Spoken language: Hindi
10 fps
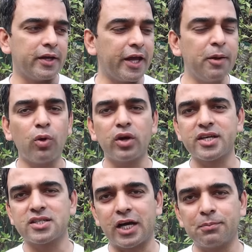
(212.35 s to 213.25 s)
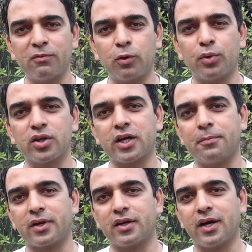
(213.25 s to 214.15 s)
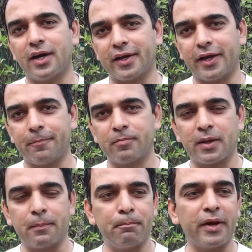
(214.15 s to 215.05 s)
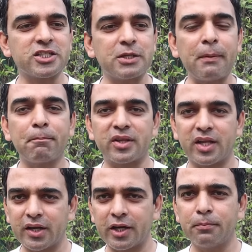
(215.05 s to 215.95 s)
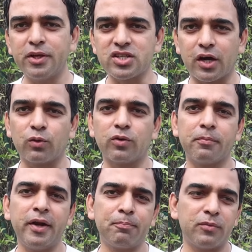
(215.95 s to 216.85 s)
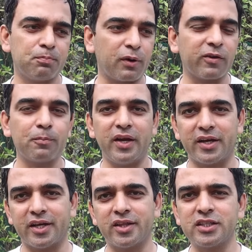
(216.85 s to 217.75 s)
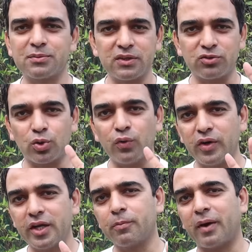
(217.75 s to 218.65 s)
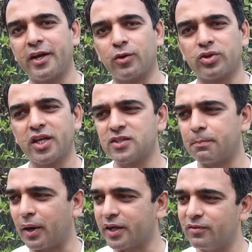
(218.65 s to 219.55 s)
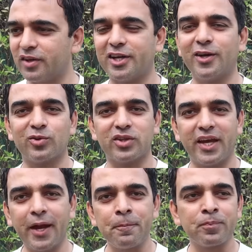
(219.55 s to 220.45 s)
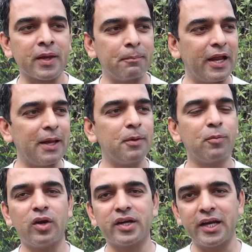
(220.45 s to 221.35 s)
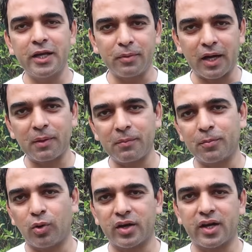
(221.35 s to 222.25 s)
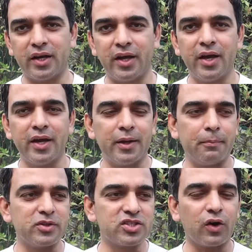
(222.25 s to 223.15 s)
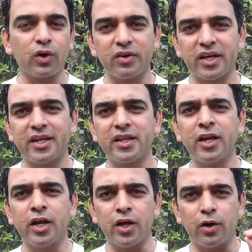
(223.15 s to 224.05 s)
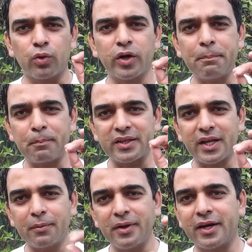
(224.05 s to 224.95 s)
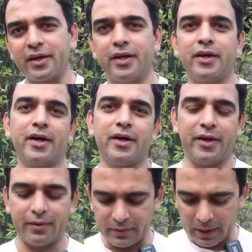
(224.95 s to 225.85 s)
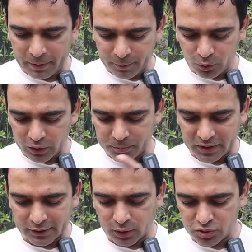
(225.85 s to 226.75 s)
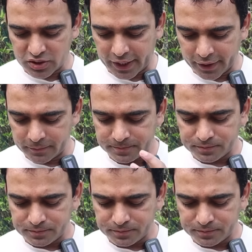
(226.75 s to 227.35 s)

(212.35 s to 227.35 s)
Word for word: नए बॉल के साथ भी वो बहुत कम रन खा रहे हैं मैक्सिमम पंद्रह रन भी चार ओवर में पावर प्ले के अंदर जब सिर्फ दो फील्डर बाहर होते हैं जब पार्टी विकटें होती हैं पहले भी बॉल कर ली बाद में भी बॉल कर ली चार ओवर के अंदर उन्होंने पंद्रह भी रन नहीं खाए हैं अब मैं आपको उनका बताता हूँ स्टैट